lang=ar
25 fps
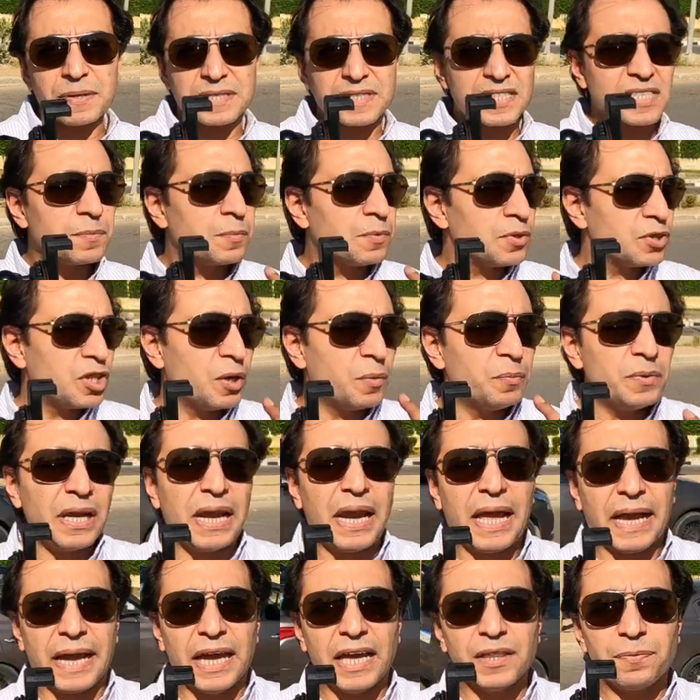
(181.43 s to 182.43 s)
بس من ضمن
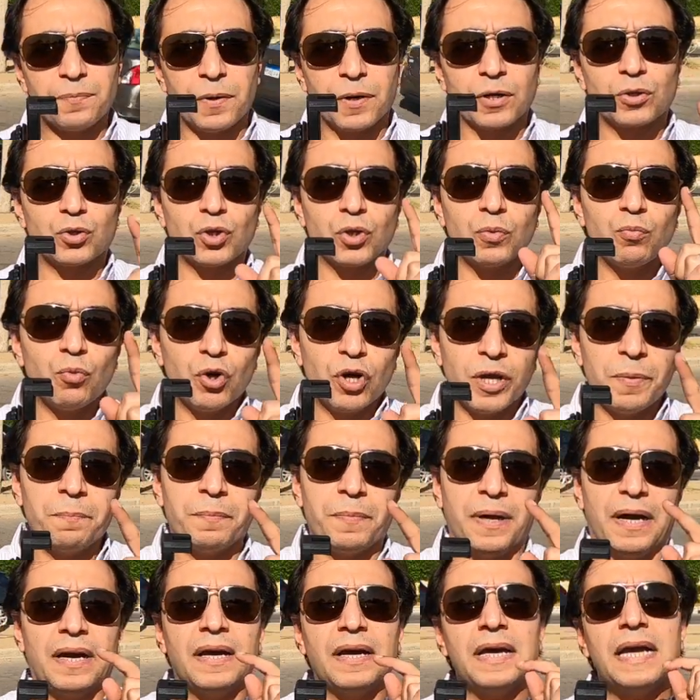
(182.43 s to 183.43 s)
الحاجات برضو
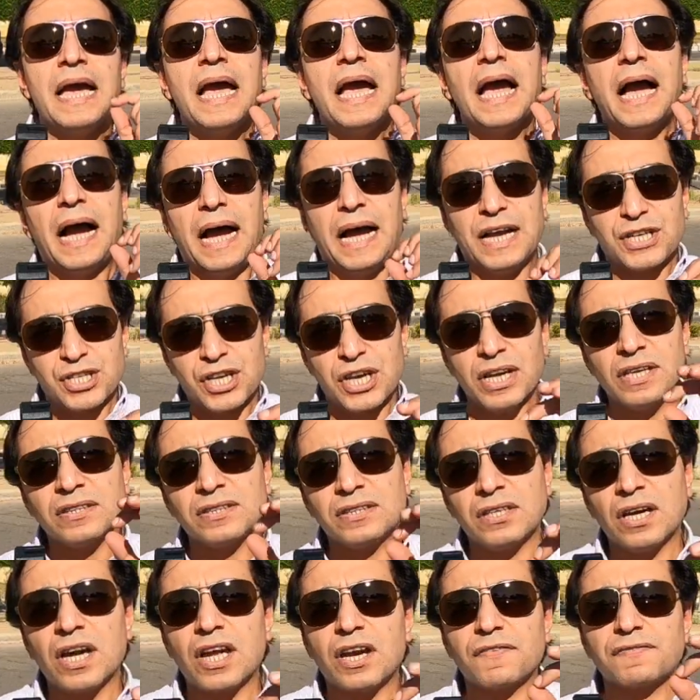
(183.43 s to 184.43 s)
المهمه
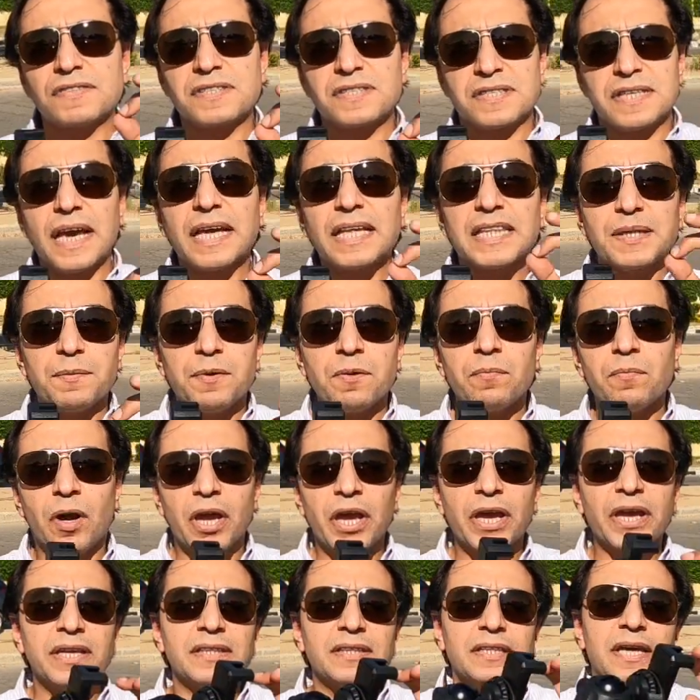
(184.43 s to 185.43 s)
عشان تعرف تستخدم
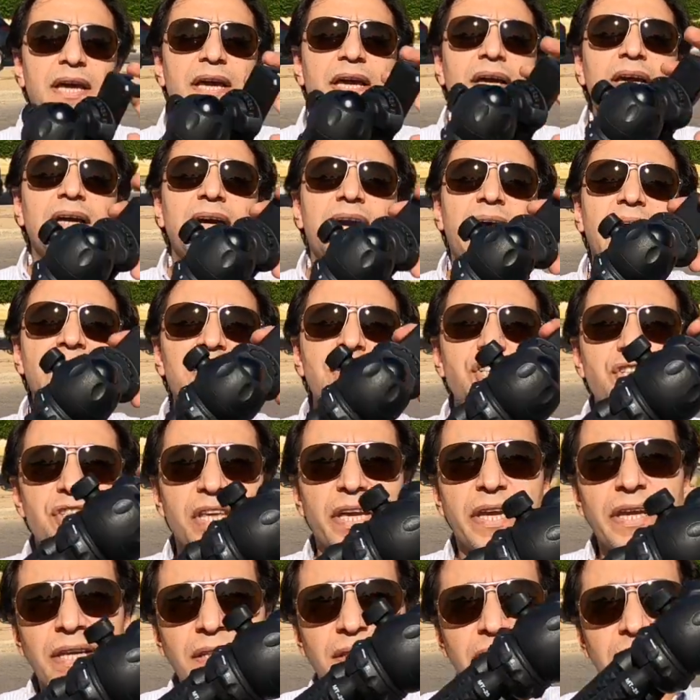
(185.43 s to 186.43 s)
المايك ده انا
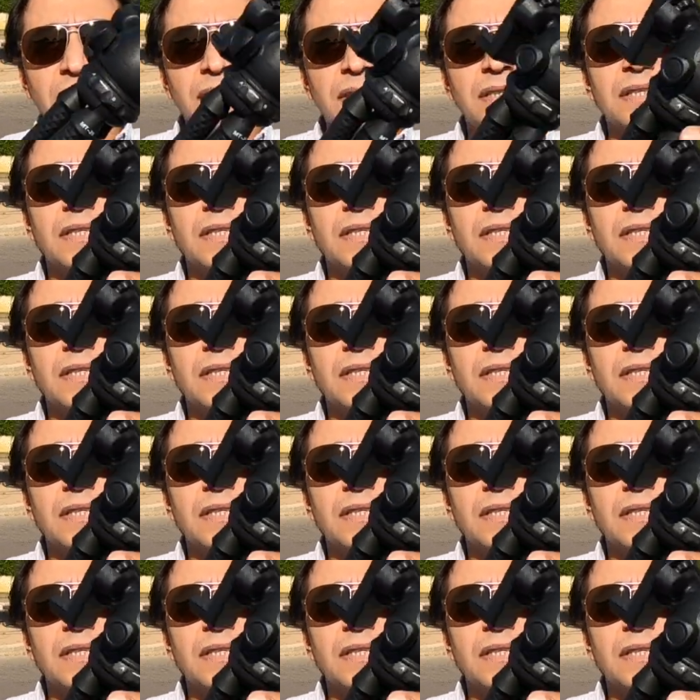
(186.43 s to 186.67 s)
اشتريت